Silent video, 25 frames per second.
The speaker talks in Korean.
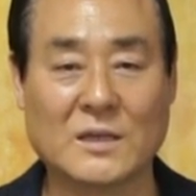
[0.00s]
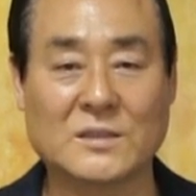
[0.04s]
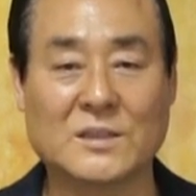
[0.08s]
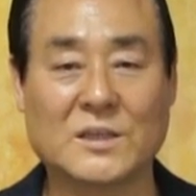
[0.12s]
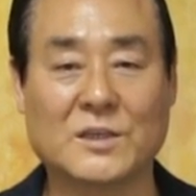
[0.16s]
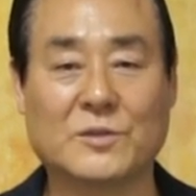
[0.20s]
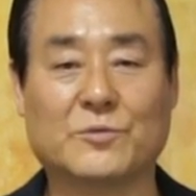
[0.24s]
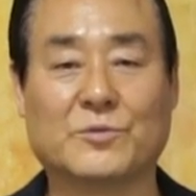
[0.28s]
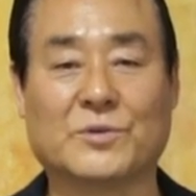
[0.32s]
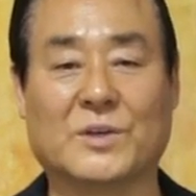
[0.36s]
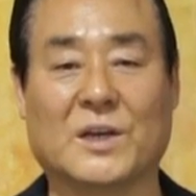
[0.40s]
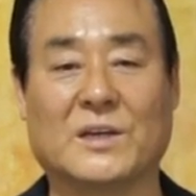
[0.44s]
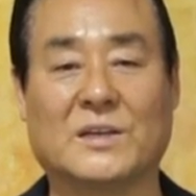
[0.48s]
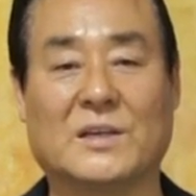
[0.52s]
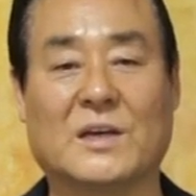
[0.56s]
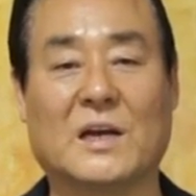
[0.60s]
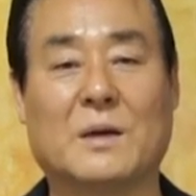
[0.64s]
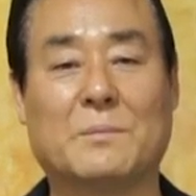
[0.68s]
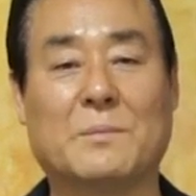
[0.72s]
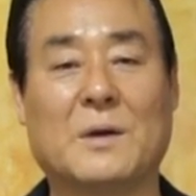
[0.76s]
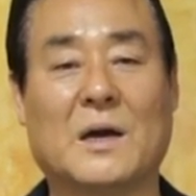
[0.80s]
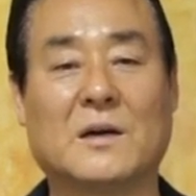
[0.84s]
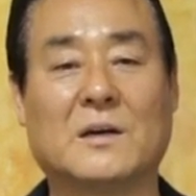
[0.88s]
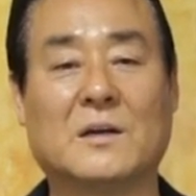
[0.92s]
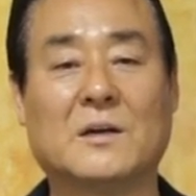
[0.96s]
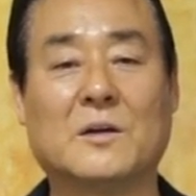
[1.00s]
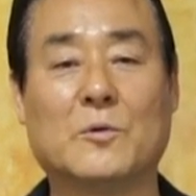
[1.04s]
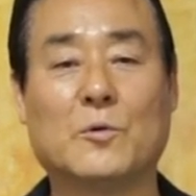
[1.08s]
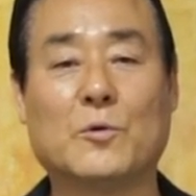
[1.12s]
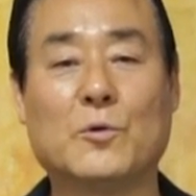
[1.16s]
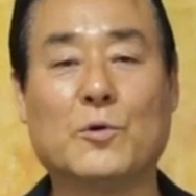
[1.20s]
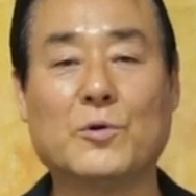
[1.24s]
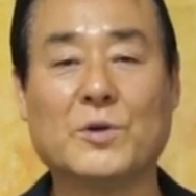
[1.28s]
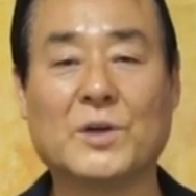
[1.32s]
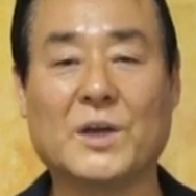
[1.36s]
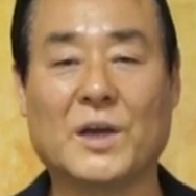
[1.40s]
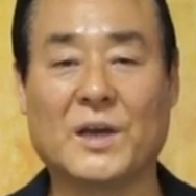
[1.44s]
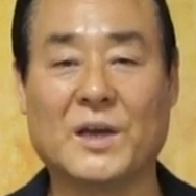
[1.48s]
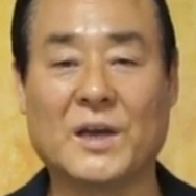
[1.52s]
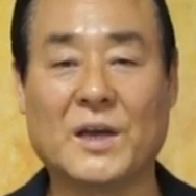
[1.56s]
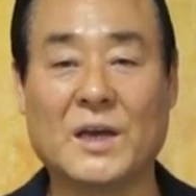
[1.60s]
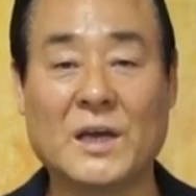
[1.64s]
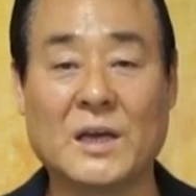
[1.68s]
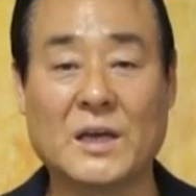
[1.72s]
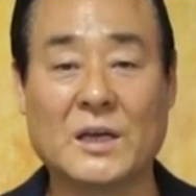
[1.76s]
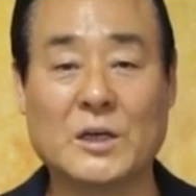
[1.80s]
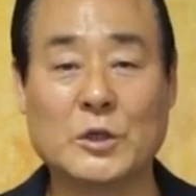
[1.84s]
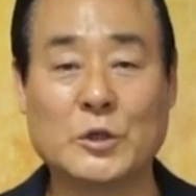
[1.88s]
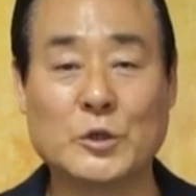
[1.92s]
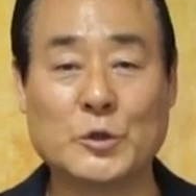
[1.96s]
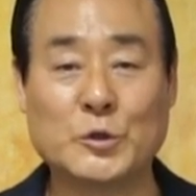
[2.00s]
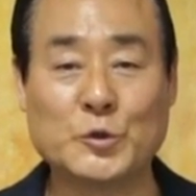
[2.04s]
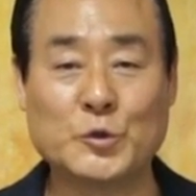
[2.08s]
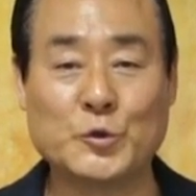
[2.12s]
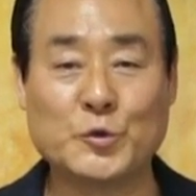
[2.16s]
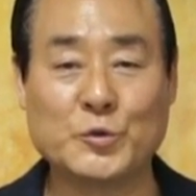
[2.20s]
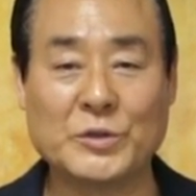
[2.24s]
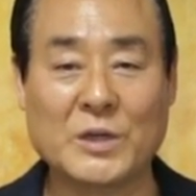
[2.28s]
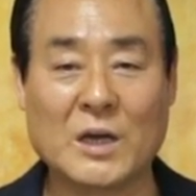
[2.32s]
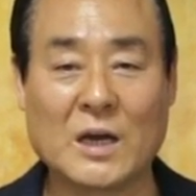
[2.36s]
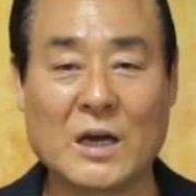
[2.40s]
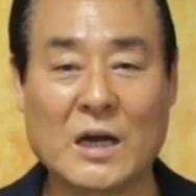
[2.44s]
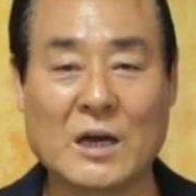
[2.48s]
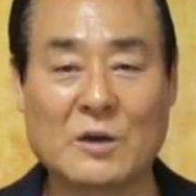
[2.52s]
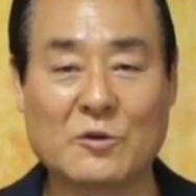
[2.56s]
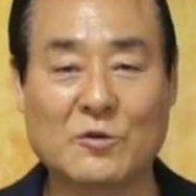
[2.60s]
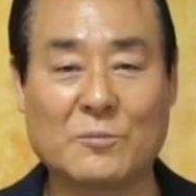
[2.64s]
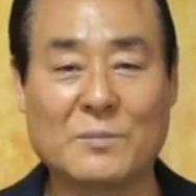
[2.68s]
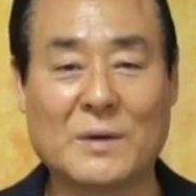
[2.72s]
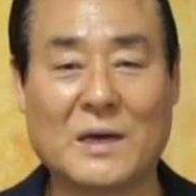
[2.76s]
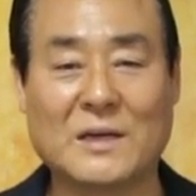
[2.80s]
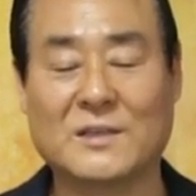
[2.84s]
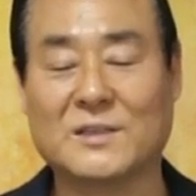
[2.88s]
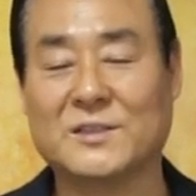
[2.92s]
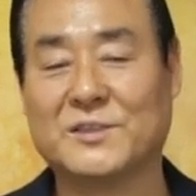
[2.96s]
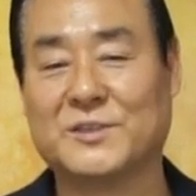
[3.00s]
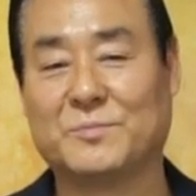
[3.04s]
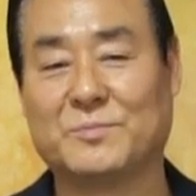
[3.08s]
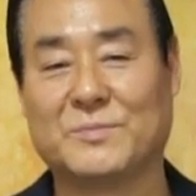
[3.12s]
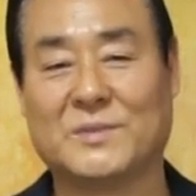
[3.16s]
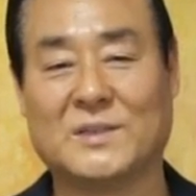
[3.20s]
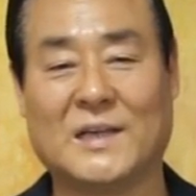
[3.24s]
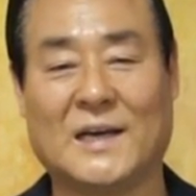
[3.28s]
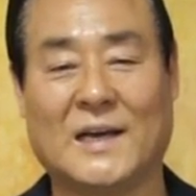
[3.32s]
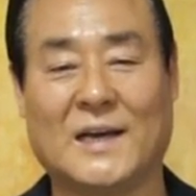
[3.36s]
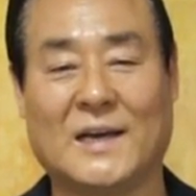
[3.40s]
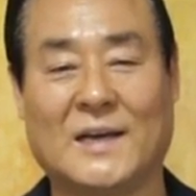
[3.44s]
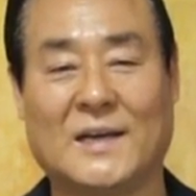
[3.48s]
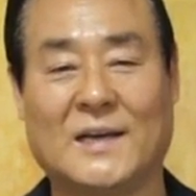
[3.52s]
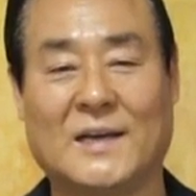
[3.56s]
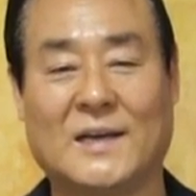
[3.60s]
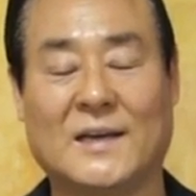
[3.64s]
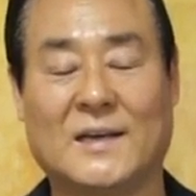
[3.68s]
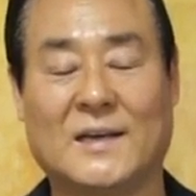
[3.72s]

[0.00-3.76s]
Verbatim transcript: 제국의 야망을 홍해에 수장하고 만 것입니다.